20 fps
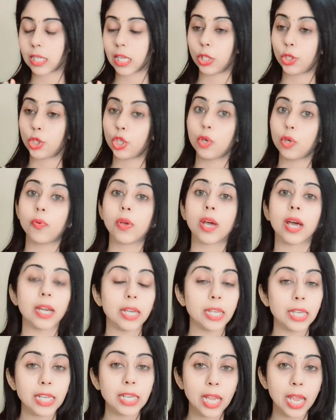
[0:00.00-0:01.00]
अचीव
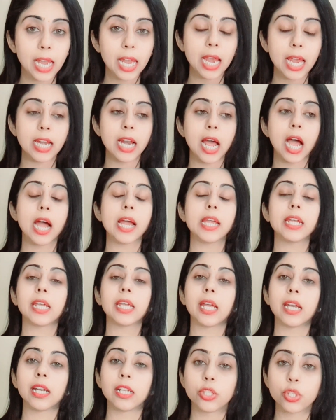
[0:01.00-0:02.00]
करनी है एंड आई
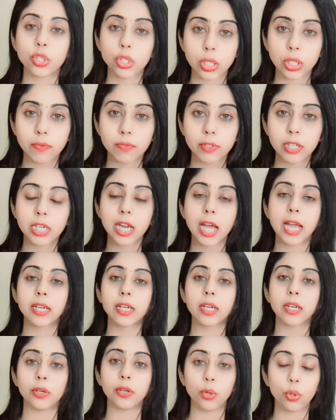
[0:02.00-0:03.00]
कैन अचीव इट आई
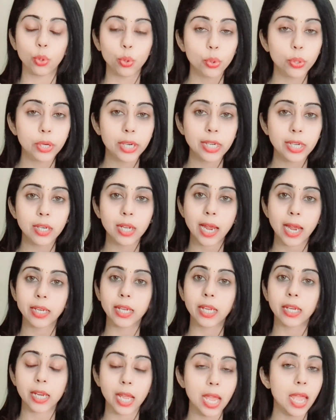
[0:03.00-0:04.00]
कैन डू इट आई
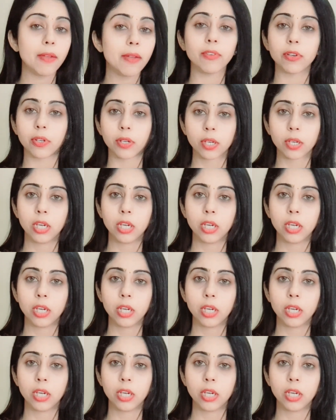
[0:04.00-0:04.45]
कैन हैव इट